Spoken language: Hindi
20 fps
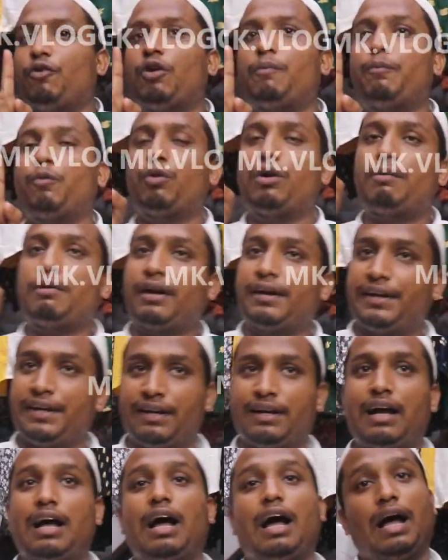फ्लोर पूरा
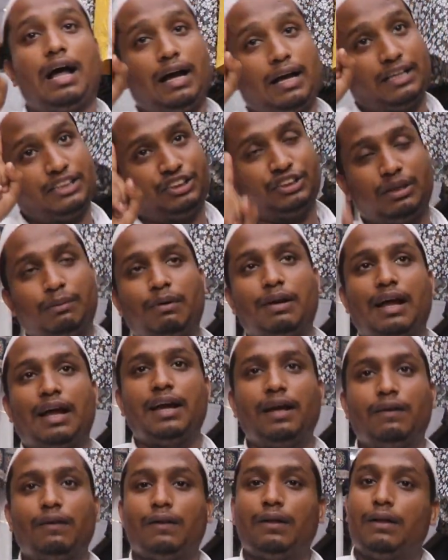कटिंग का कस्टमर
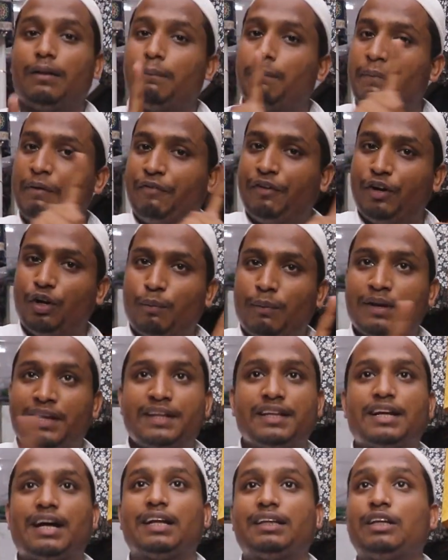आए मैं वीडियो में
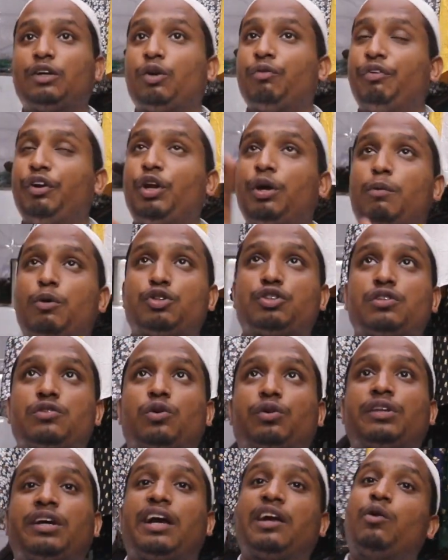नहीं दिखाता क्योंकि वीडियो बॉक्स
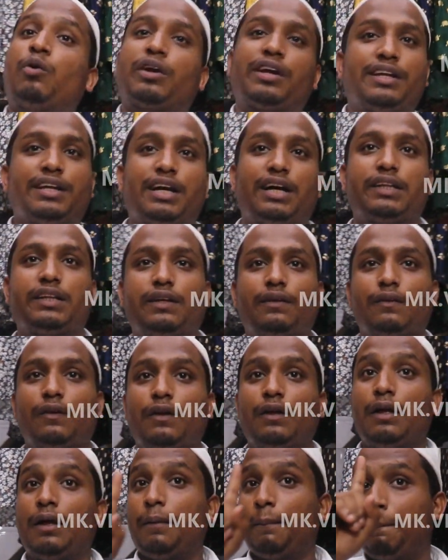वक्त कहीं और के दिखा दी जी
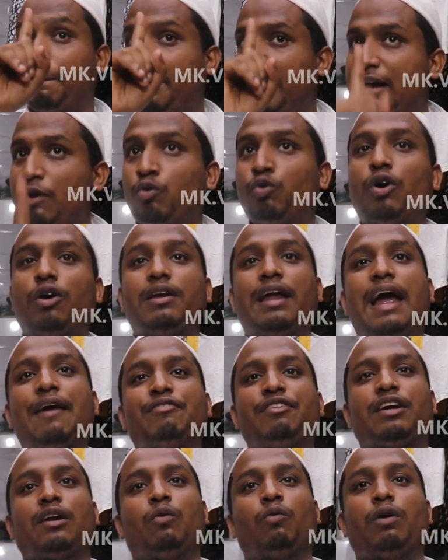जी जी मैं उनको
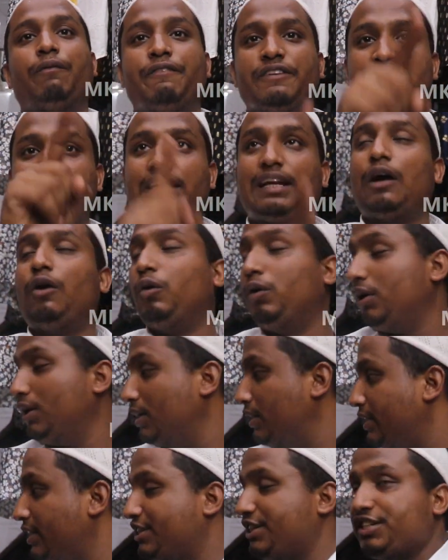लाइव दिखाऊंगा विजिट आओ
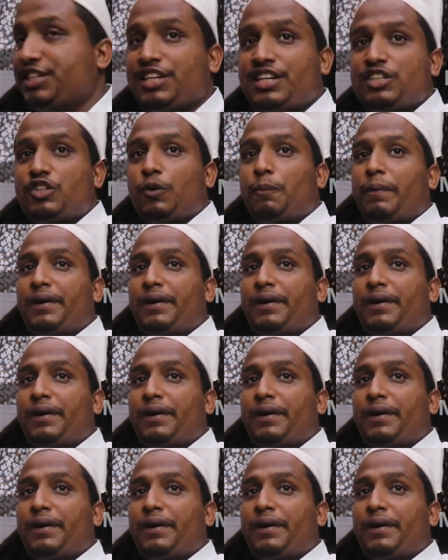इसी जीने से